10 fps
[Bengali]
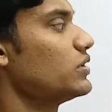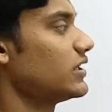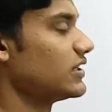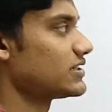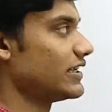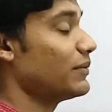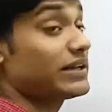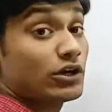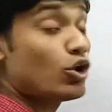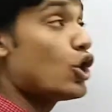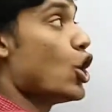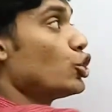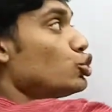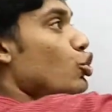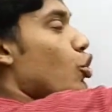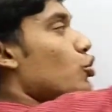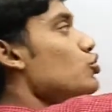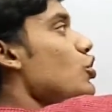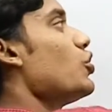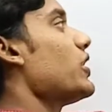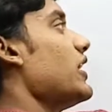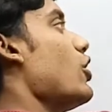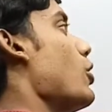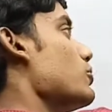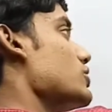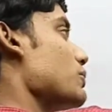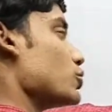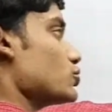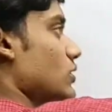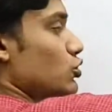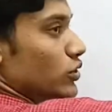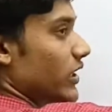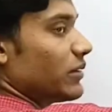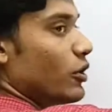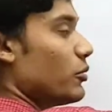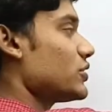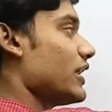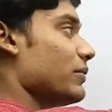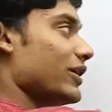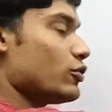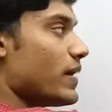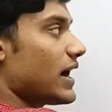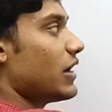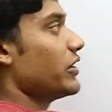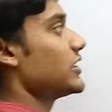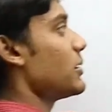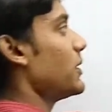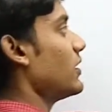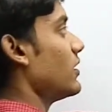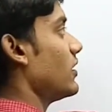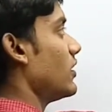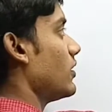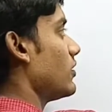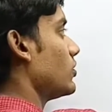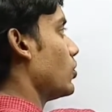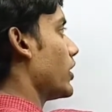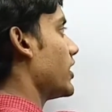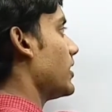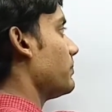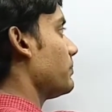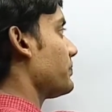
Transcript: ঝুলিয়ে দিয়েছি এবার দেখো ত্বরণ সহ গেলে অবশ্যই বস্তুটা সোজা থাকবে অবশ্যই থাকবে না একটু বাঁকা হয়ে যাবে ধরে নিলাম